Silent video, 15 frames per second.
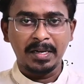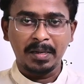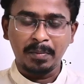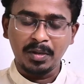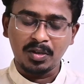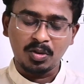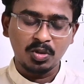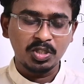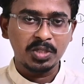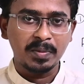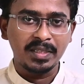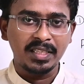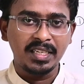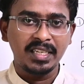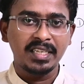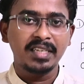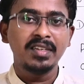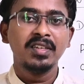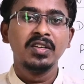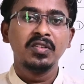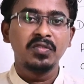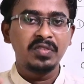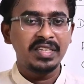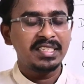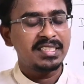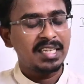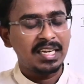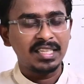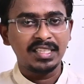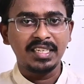நம்ம கோர்ஸ் பற்றி நீங்கள்
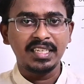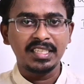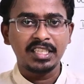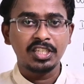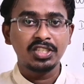ஃபீஸ் எல்லாத்தையும் நீங்கள்